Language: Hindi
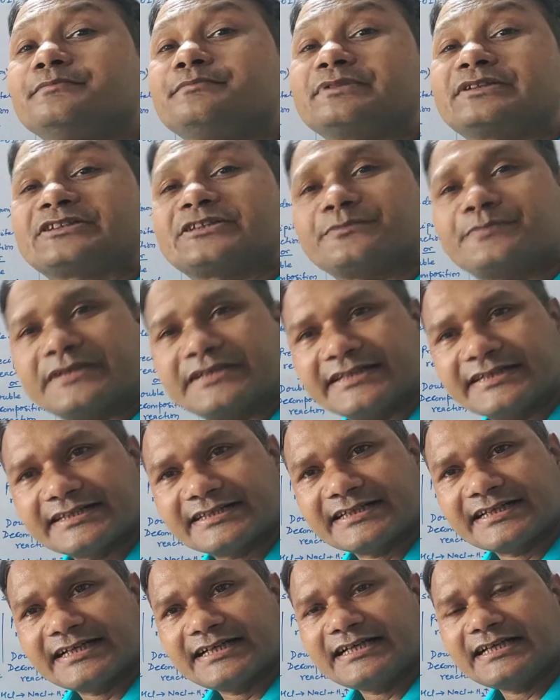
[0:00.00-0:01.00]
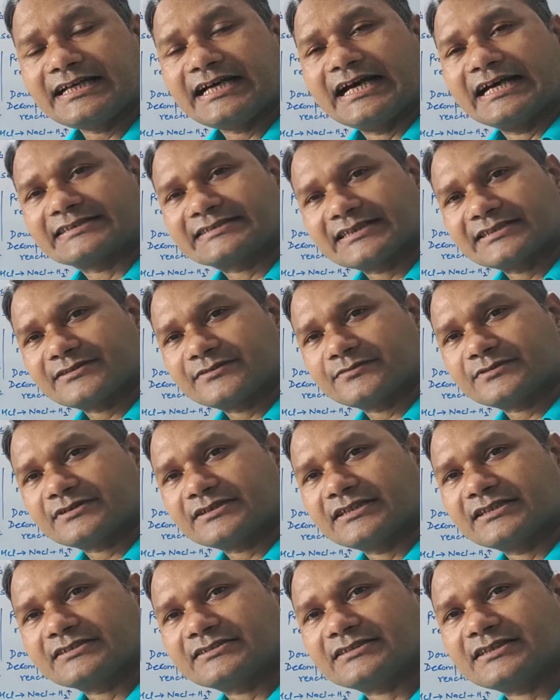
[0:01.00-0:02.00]
प्रिसिपिटेट क्या है ऐसा
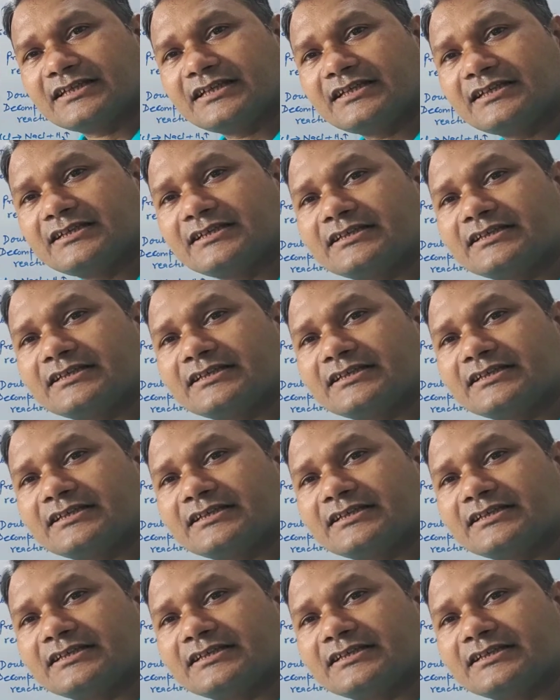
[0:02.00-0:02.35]
सब्सटेंस है